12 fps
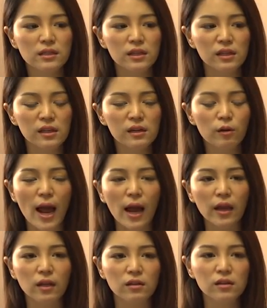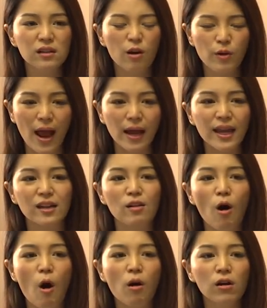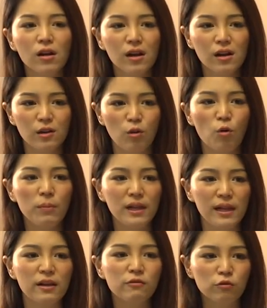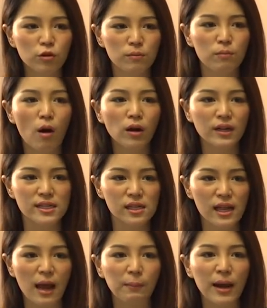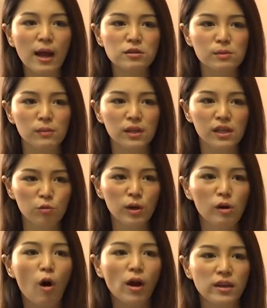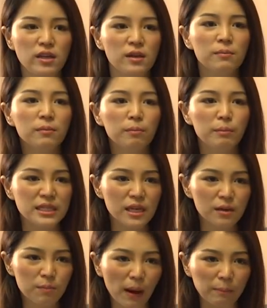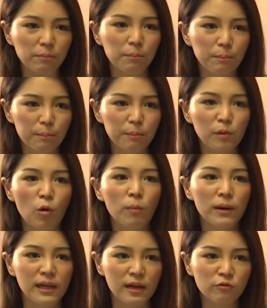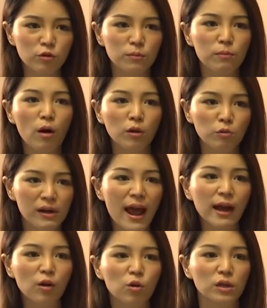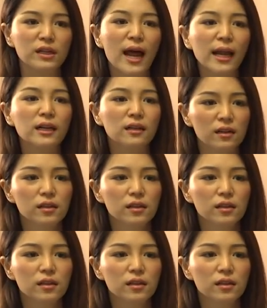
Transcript: สิ่งที่เราอยากเห็นคือเราอยากเห็นน้อง ลงไปเล่นฟุตบอลในสนาม 90 นาทีด้วยรอยยิ้ม ไม่ใช่แบบลงไปเล่นฟุตบอลด้วยแรงกดดัน